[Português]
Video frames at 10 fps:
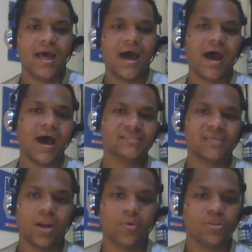
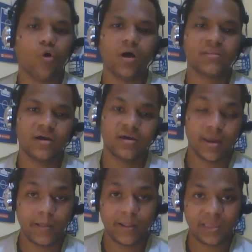Arsenal e Tottenham na
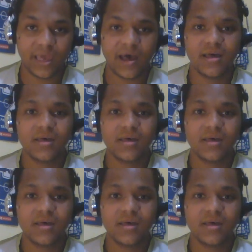Inglaterra